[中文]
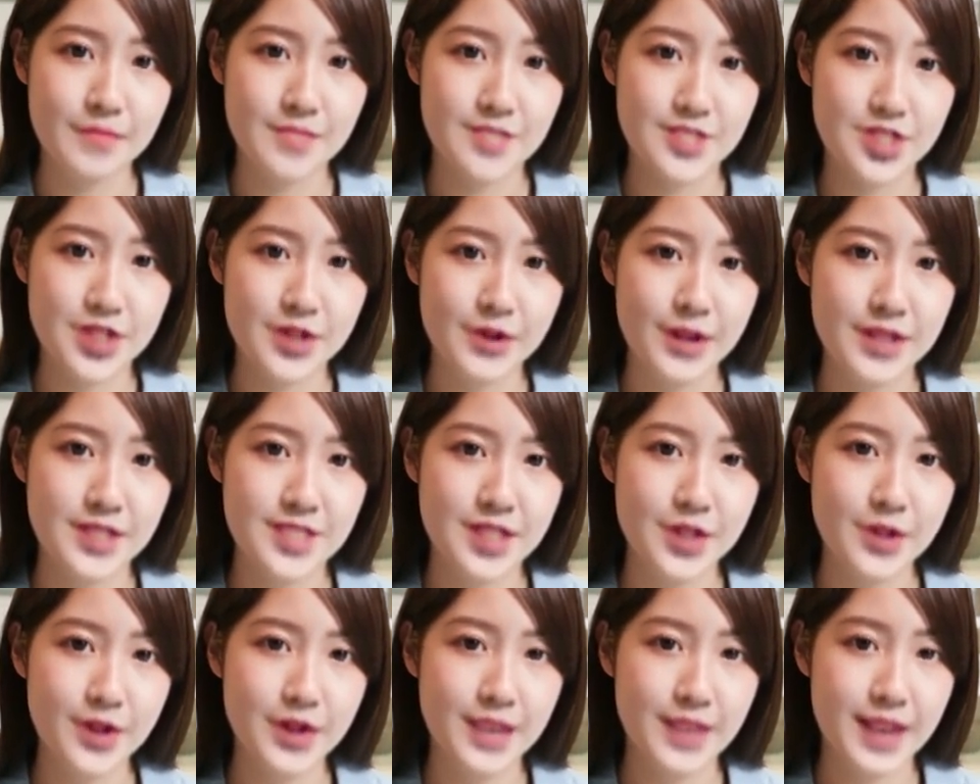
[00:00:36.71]
次轮
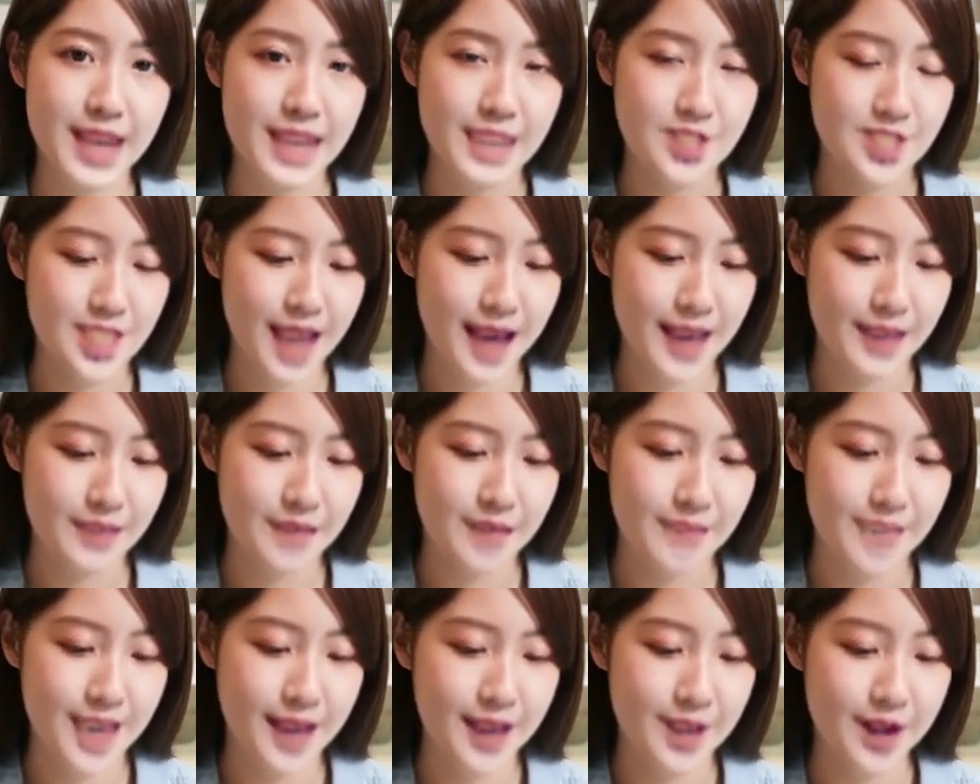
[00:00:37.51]
则可能迎战
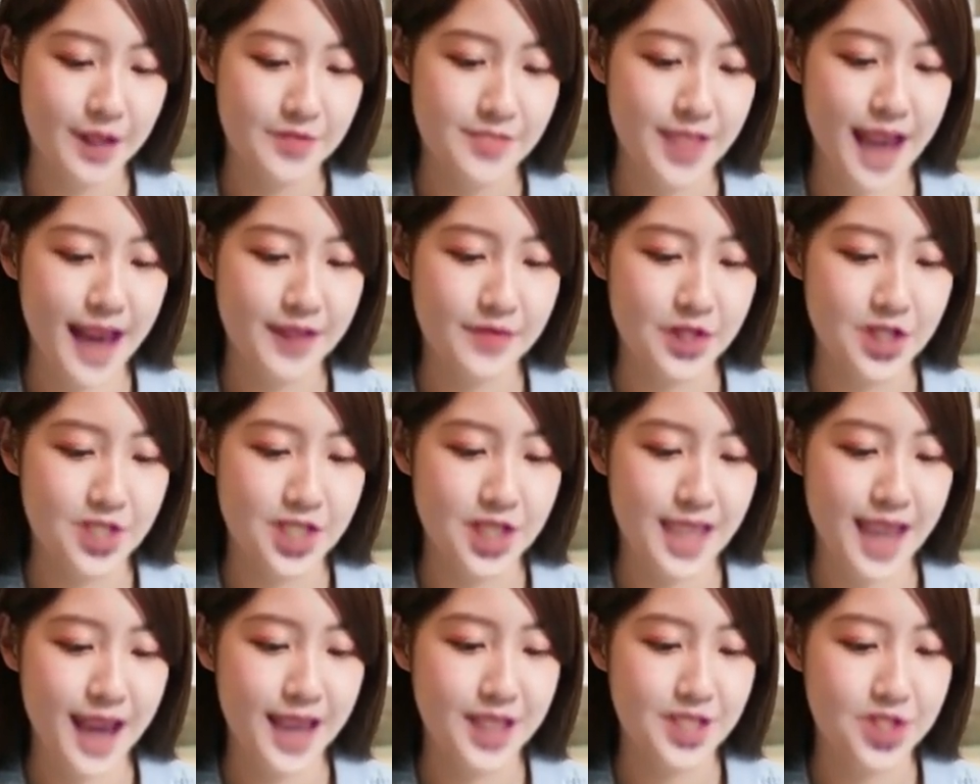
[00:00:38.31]
刚刚在瑞
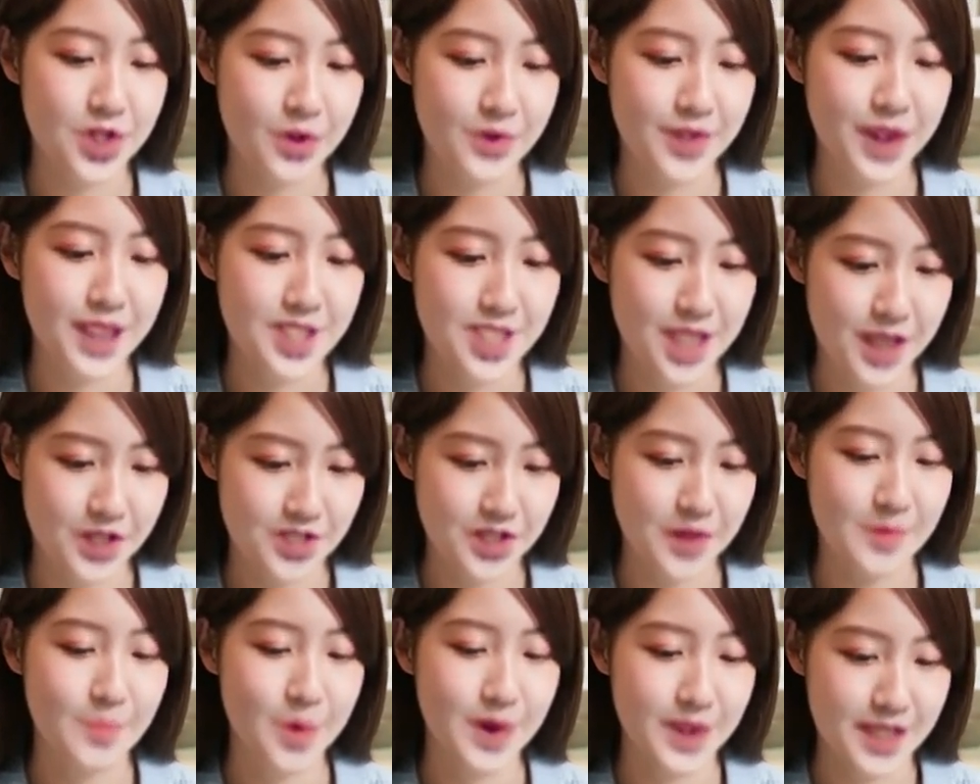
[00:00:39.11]
士站首轮战
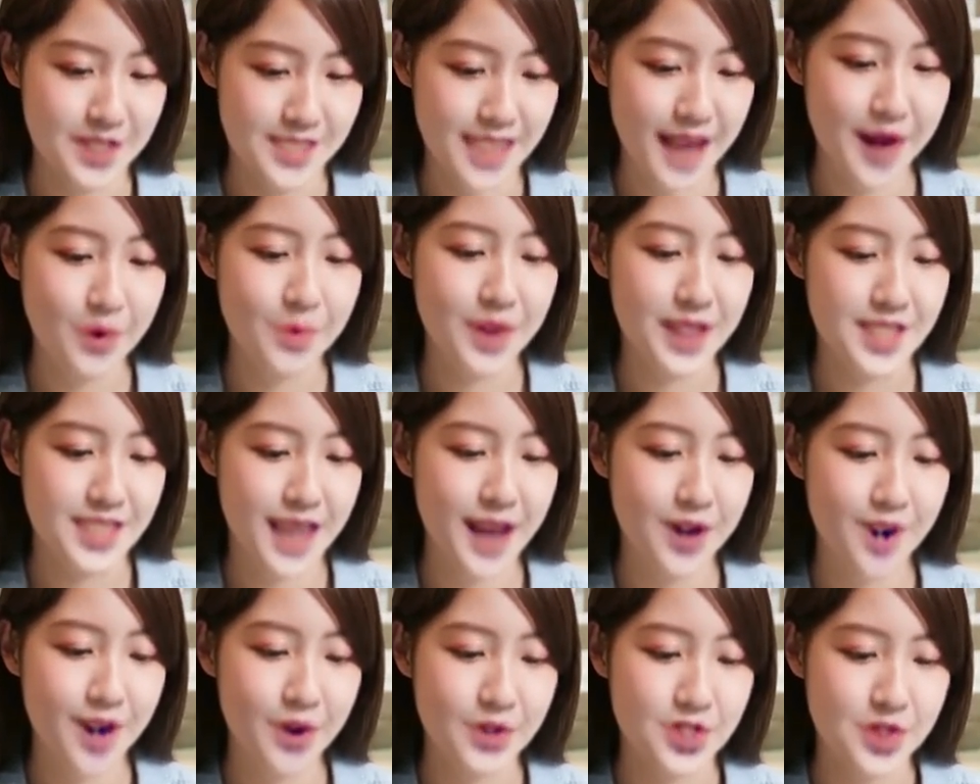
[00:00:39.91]
胜过的赛会
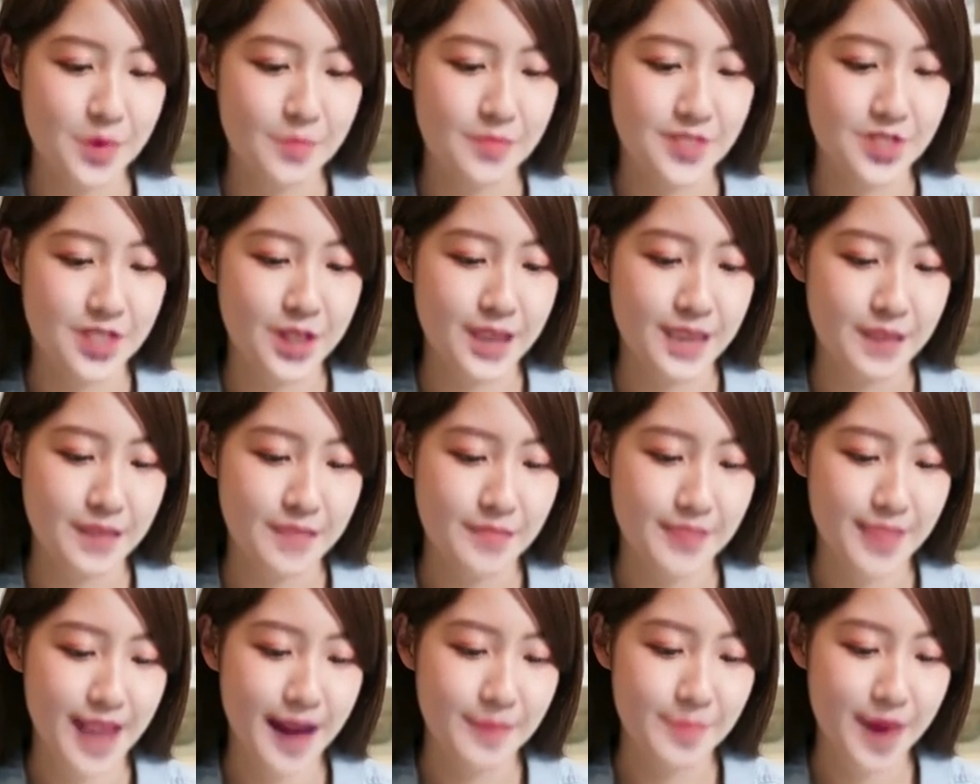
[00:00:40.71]
三号种子
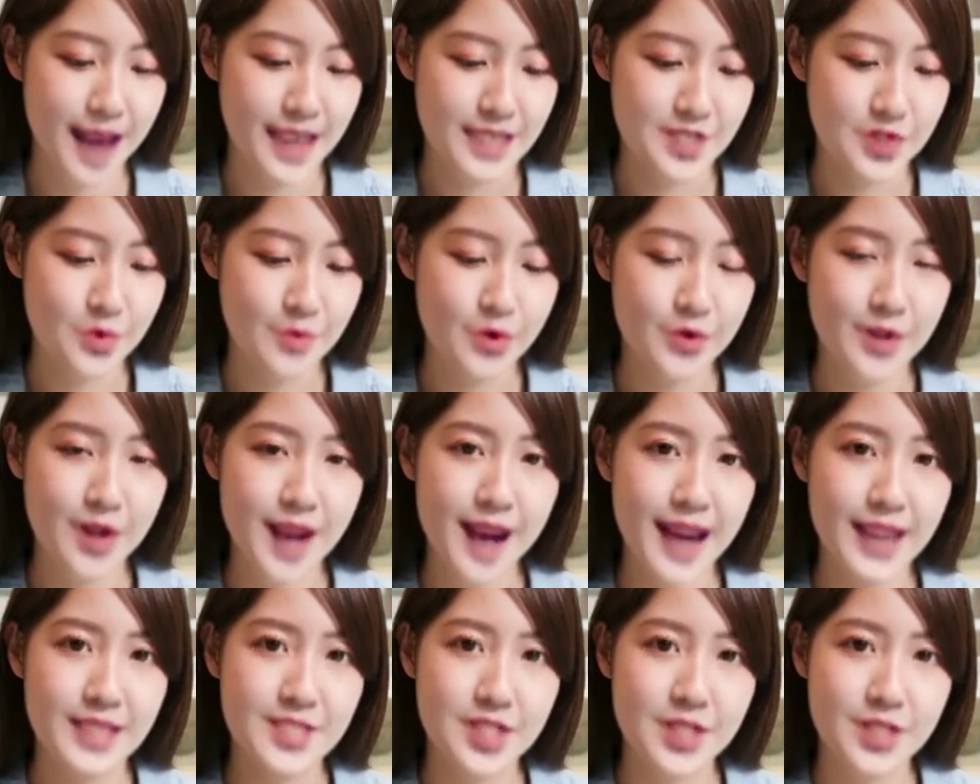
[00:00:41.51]
丹麦组合
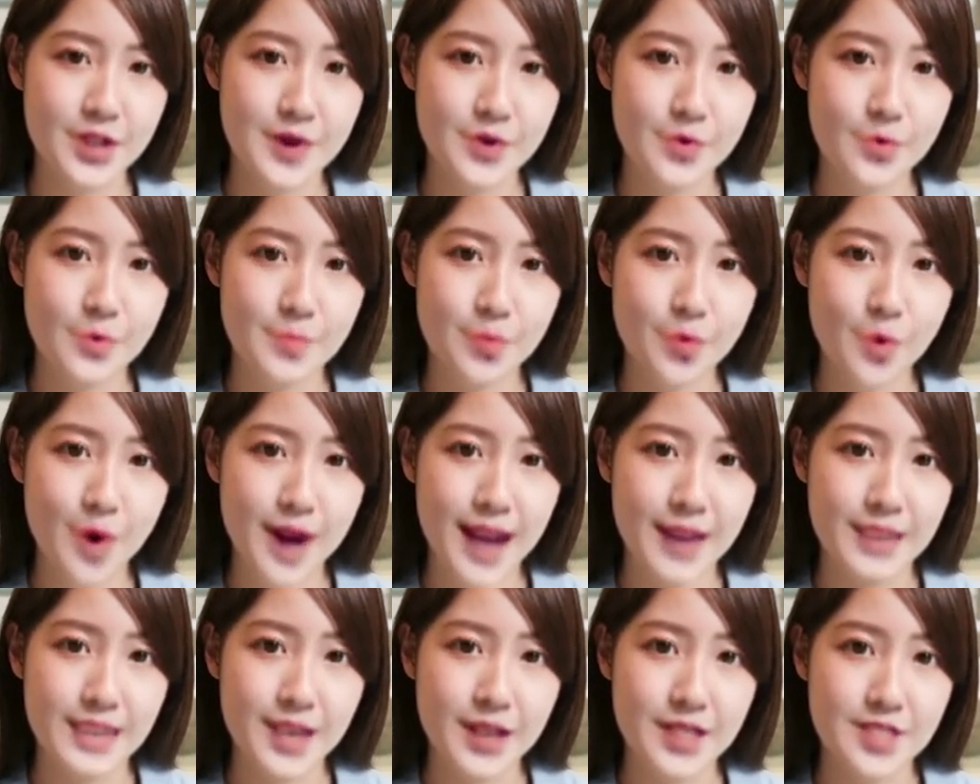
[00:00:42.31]
阿斯特鲁普
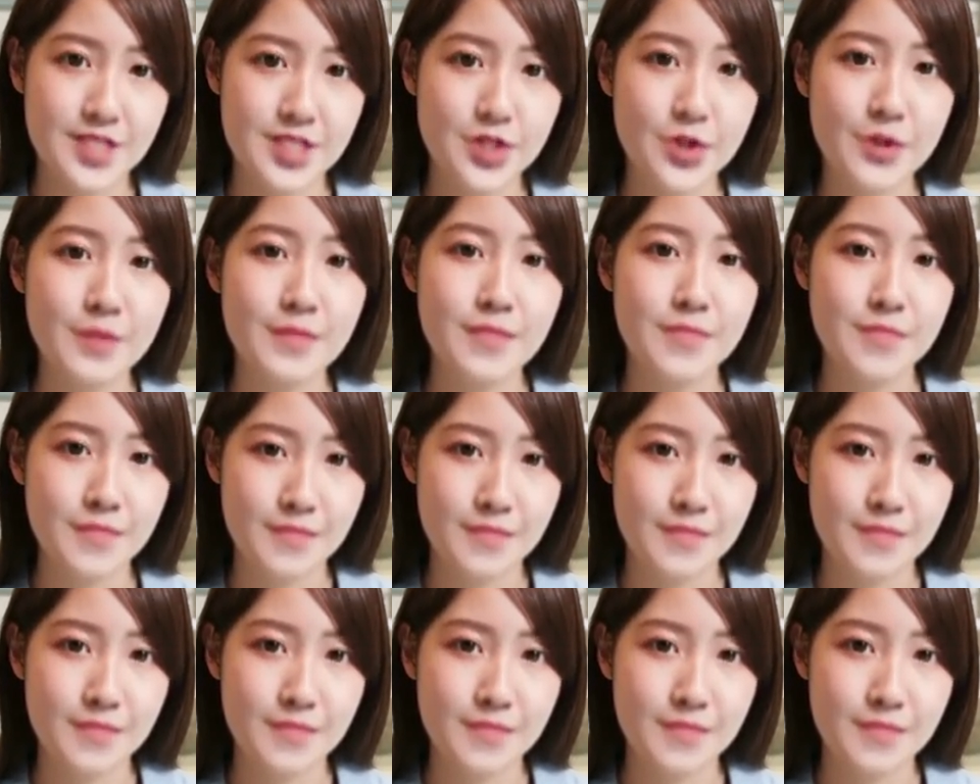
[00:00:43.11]
安德斯。